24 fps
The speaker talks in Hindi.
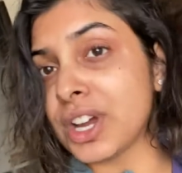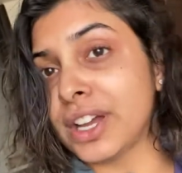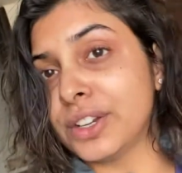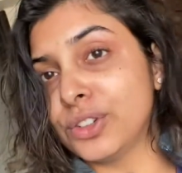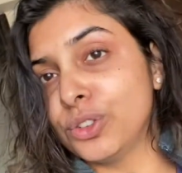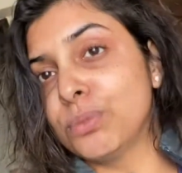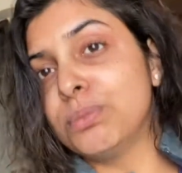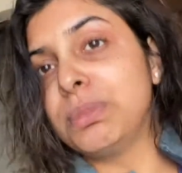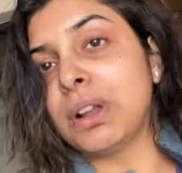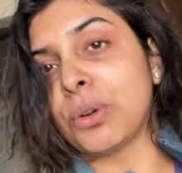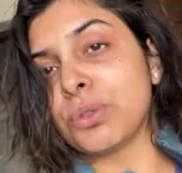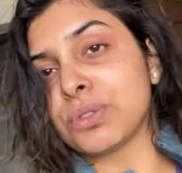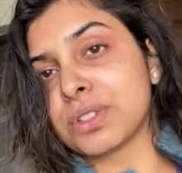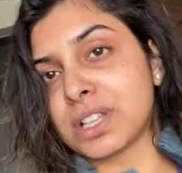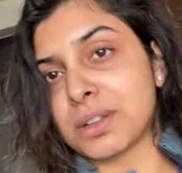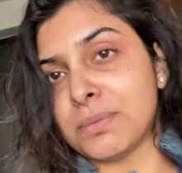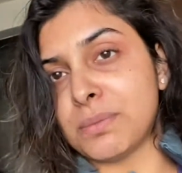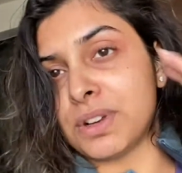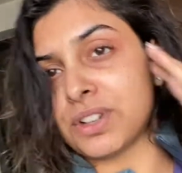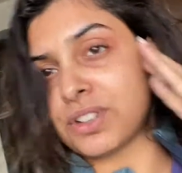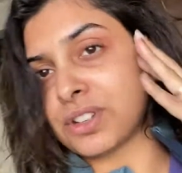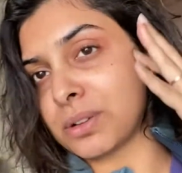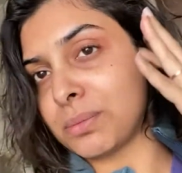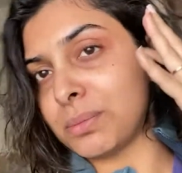रही हूँ ब्लाउज के
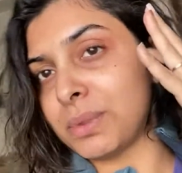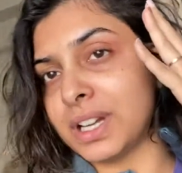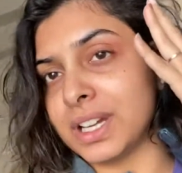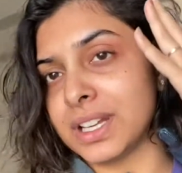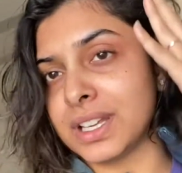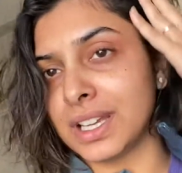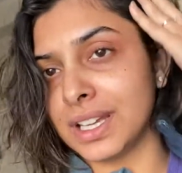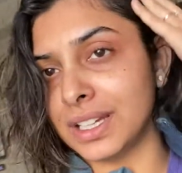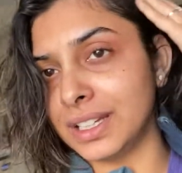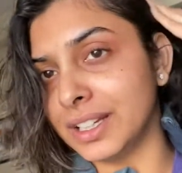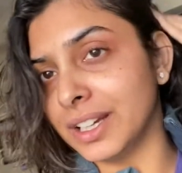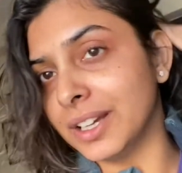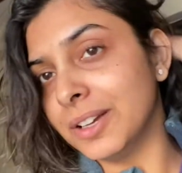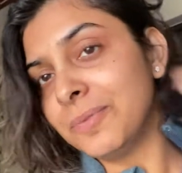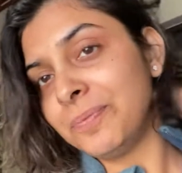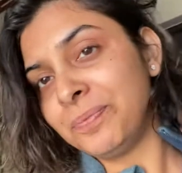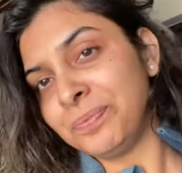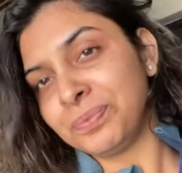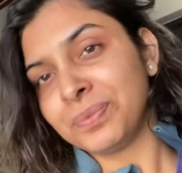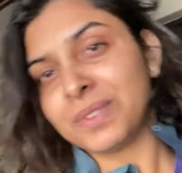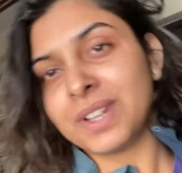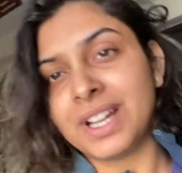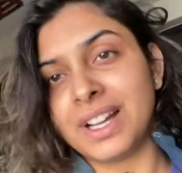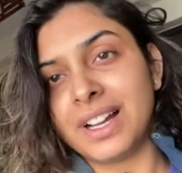मेजरमेंट के लिए
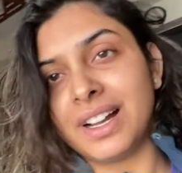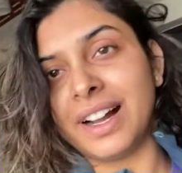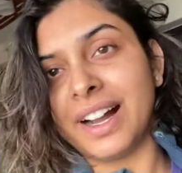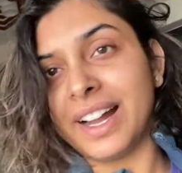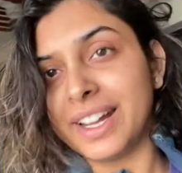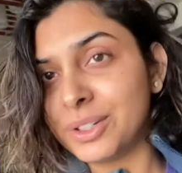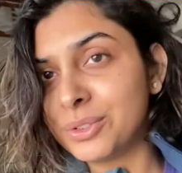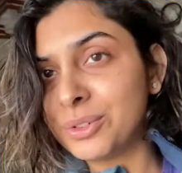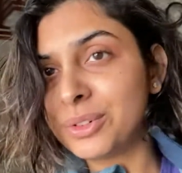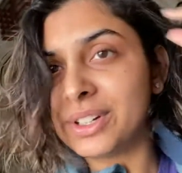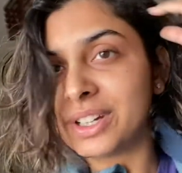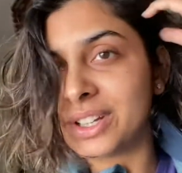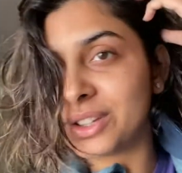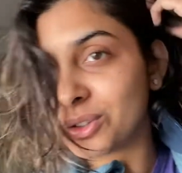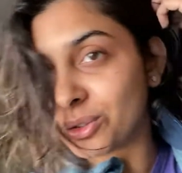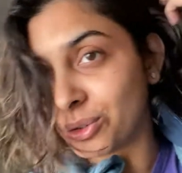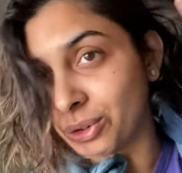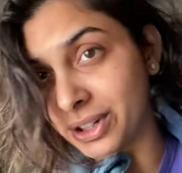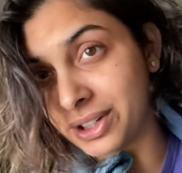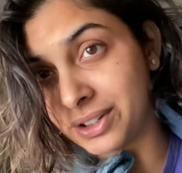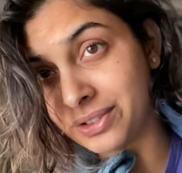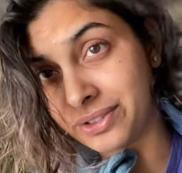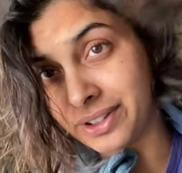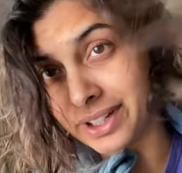आई नो इट इज़
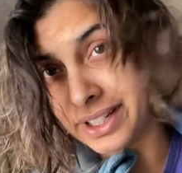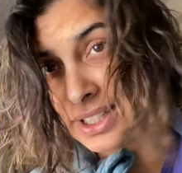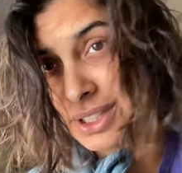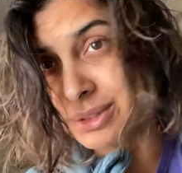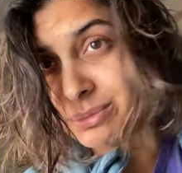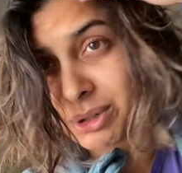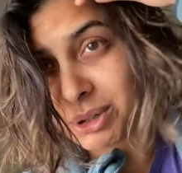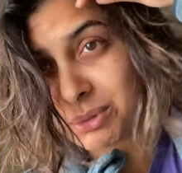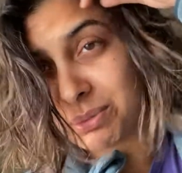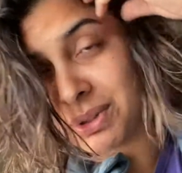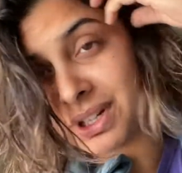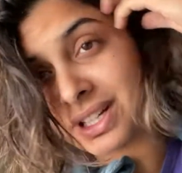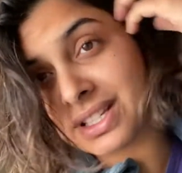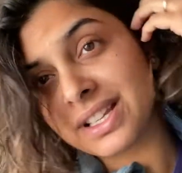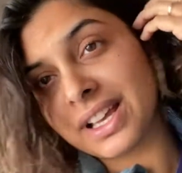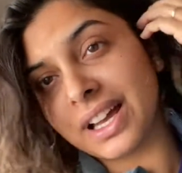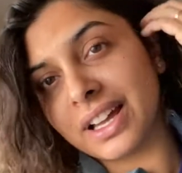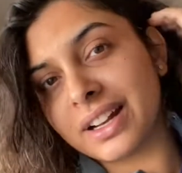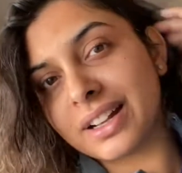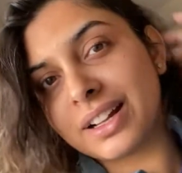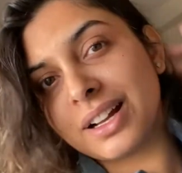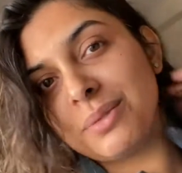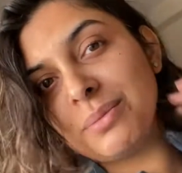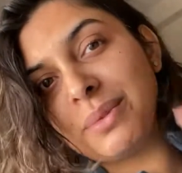क्वाइट फनी बट मेरा सारा
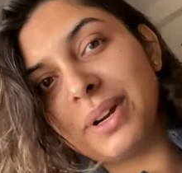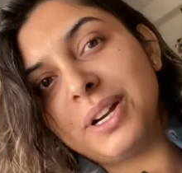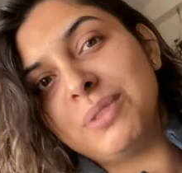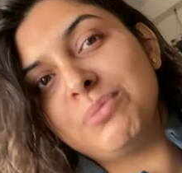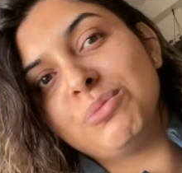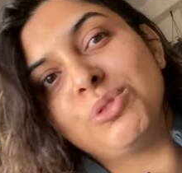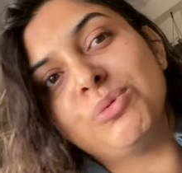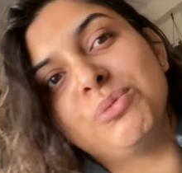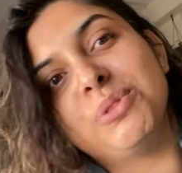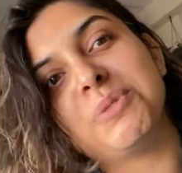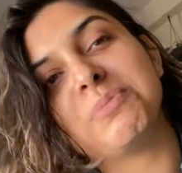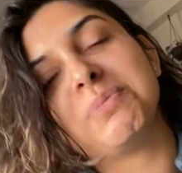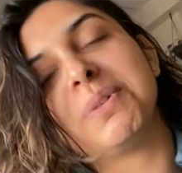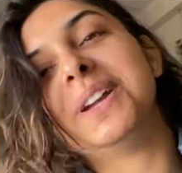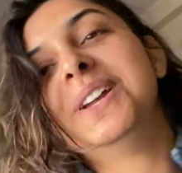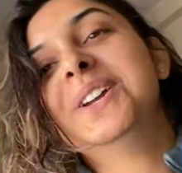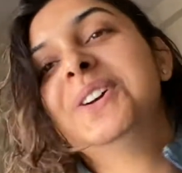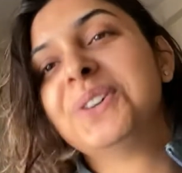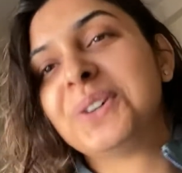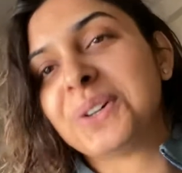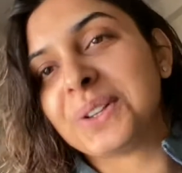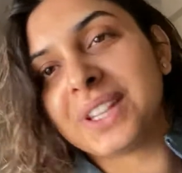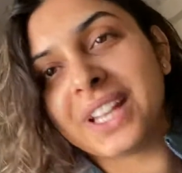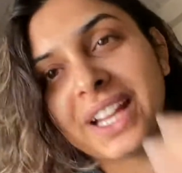काम एंड मोमेंट पे ही
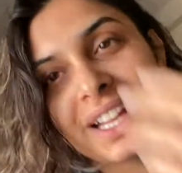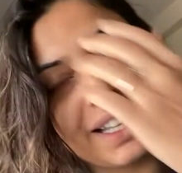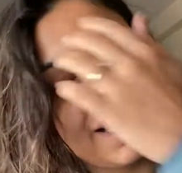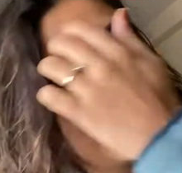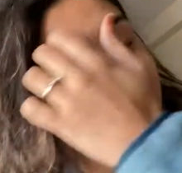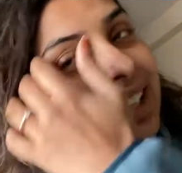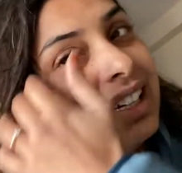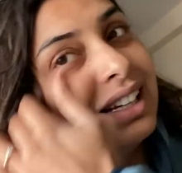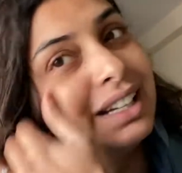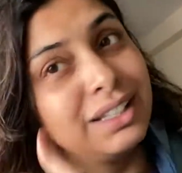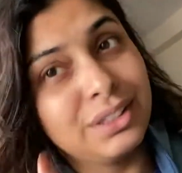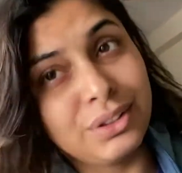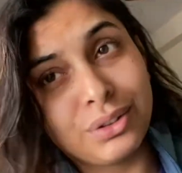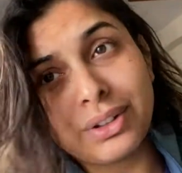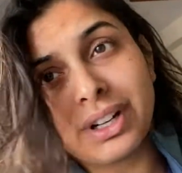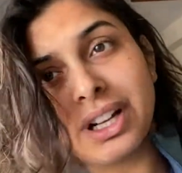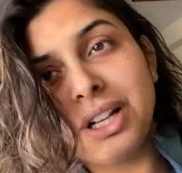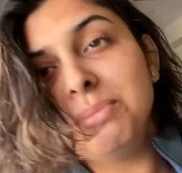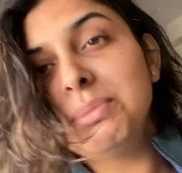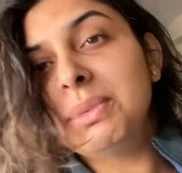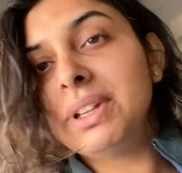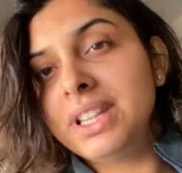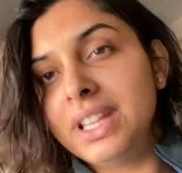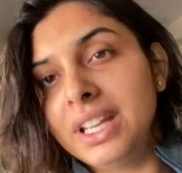होता है तो कल
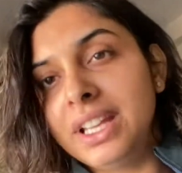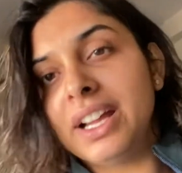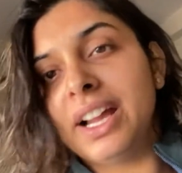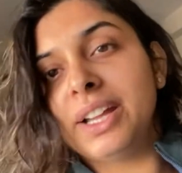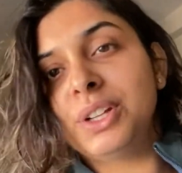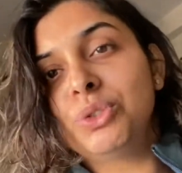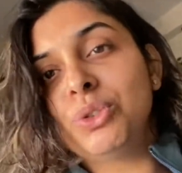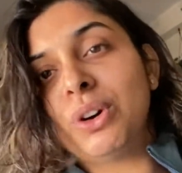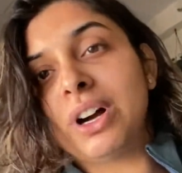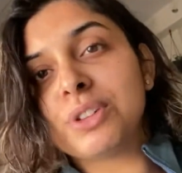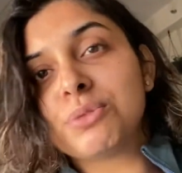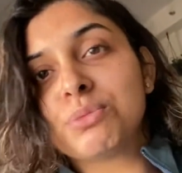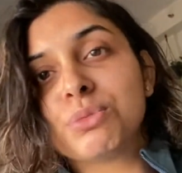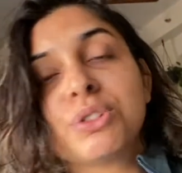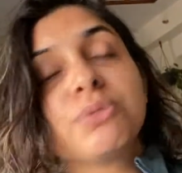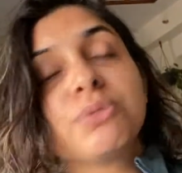मैं दे आई हूँ आज मुझे